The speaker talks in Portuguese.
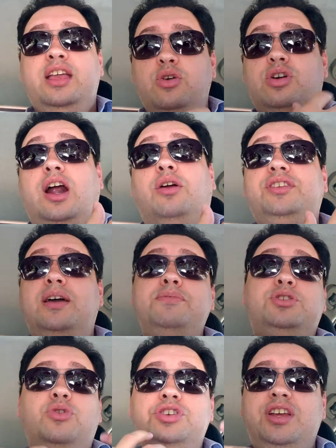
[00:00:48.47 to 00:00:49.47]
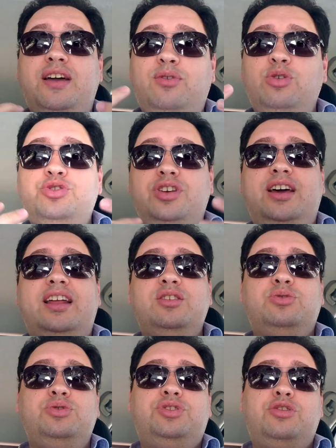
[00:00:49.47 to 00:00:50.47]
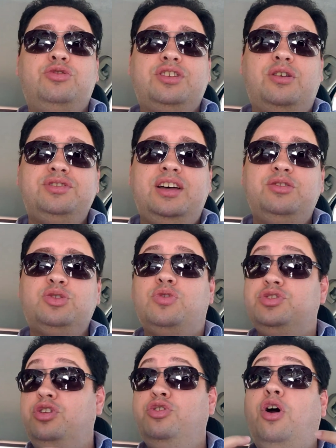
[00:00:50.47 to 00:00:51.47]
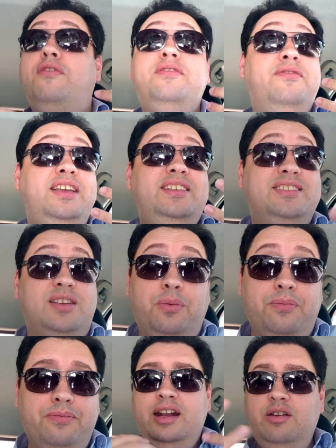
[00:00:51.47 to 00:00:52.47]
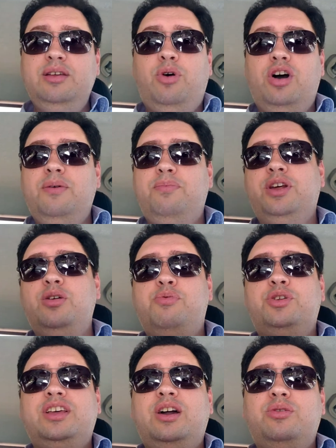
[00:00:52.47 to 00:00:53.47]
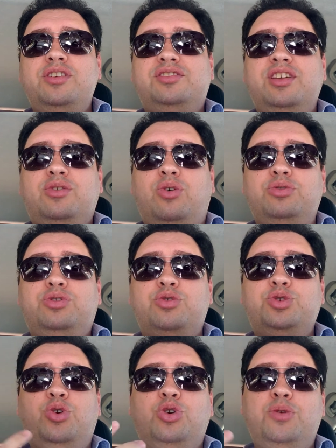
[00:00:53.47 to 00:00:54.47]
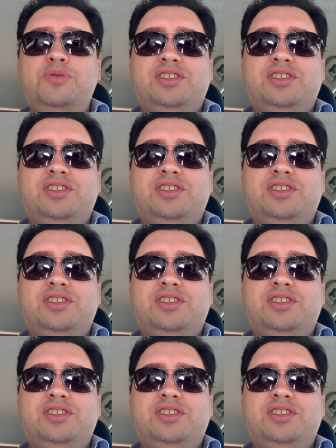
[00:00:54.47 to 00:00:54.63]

e o Carl tem ambições de revolucionar a indústria dos calçados com sua nova invenção. Não demora para que o protagonista encontre o jogo numa